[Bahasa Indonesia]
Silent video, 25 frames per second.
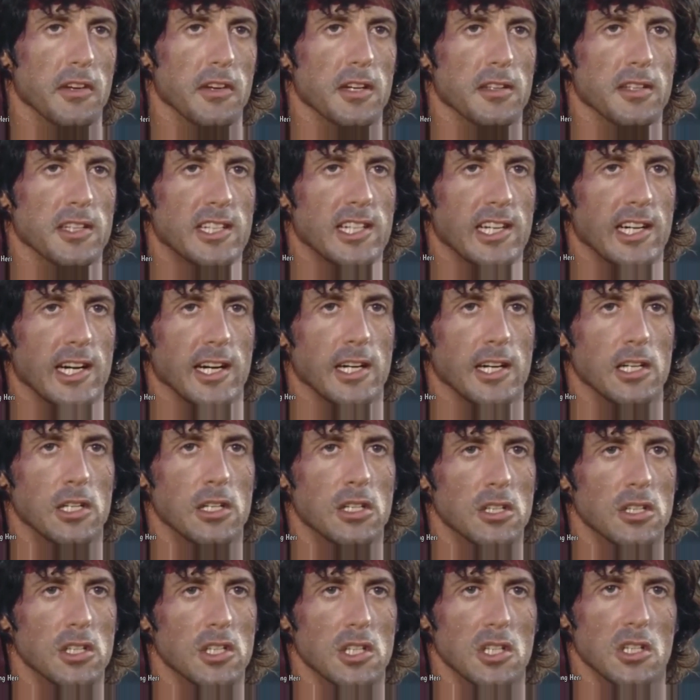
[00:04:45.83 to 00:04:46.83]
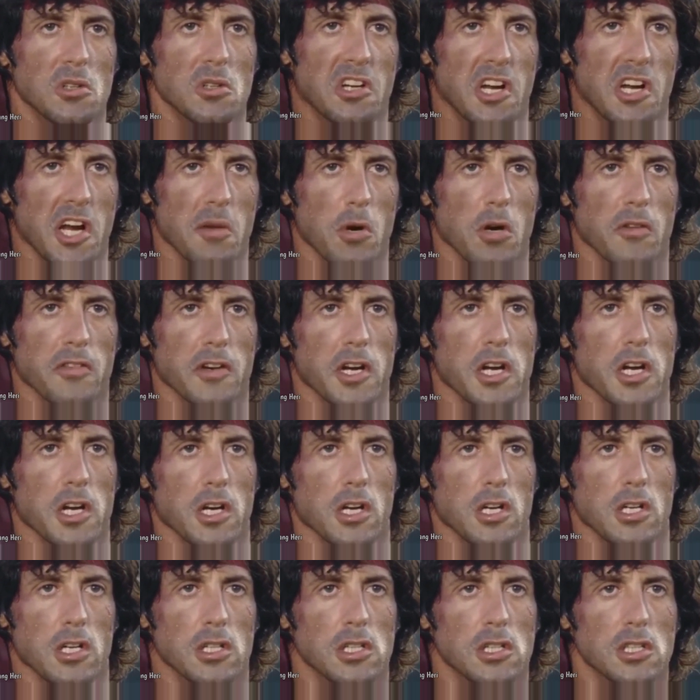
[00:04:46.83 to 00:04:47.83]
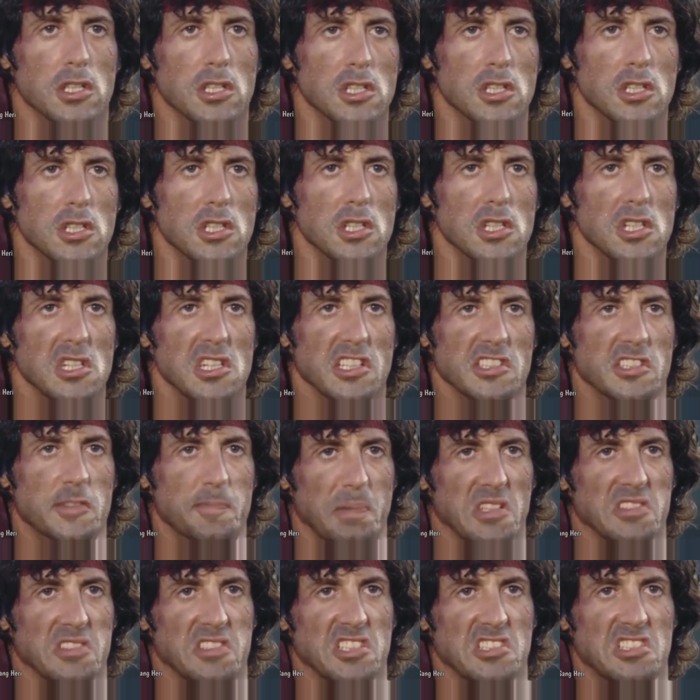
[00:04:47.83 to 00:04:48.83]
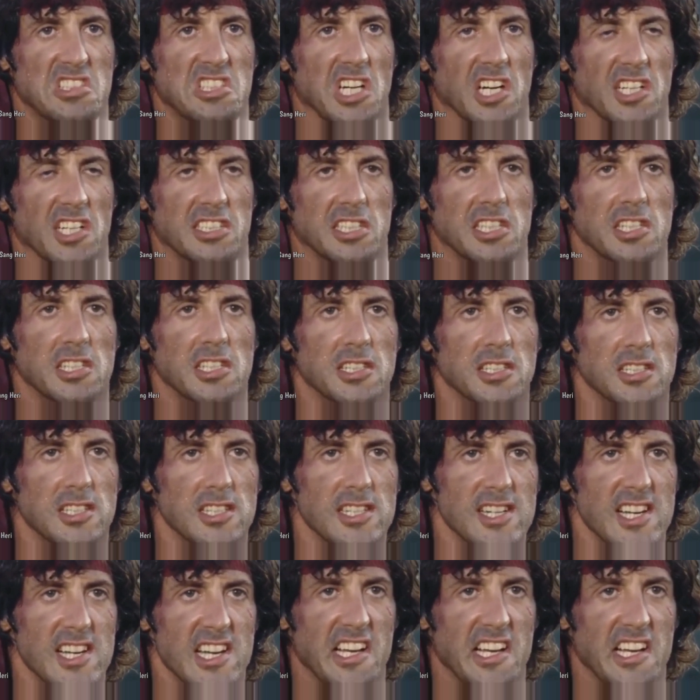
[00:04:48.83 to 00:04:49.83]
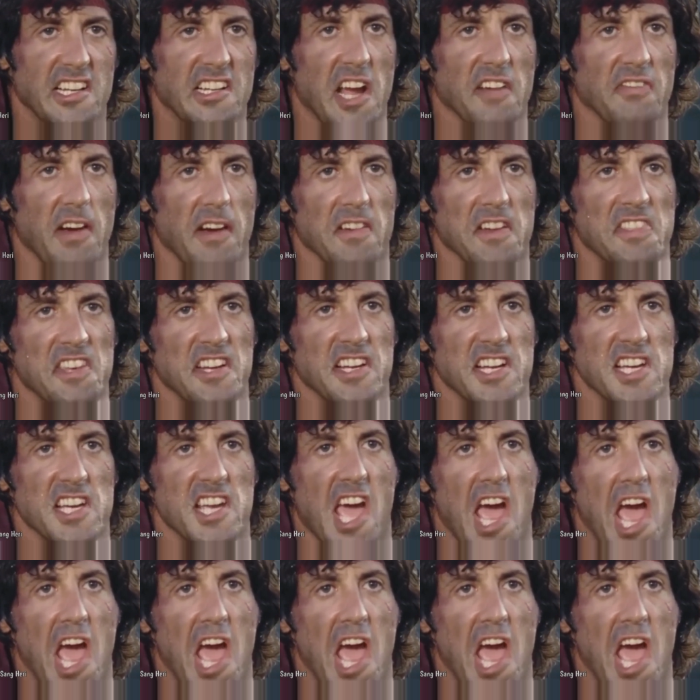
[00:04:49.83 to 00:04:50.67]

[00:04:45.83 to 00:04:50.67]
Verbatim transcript: Sirami asal yerkiu, cara ayo kopi di tadi. Dibebaskan kue gelas ya. Kopi, mana